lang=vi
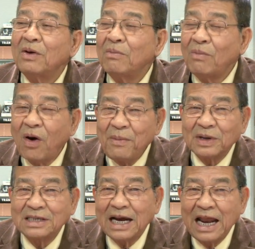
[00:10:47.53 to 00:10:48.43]
mỗi
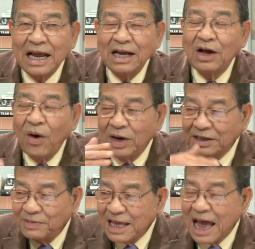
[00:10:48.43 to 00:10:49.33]
một gia đình ngồi
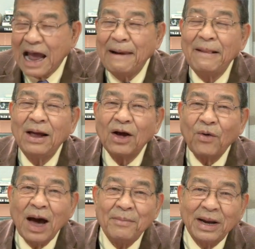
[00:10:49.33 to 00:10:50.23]
trong nhà
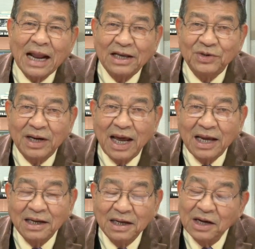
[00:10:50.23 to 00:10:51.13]
qua màn ảnh truyền hình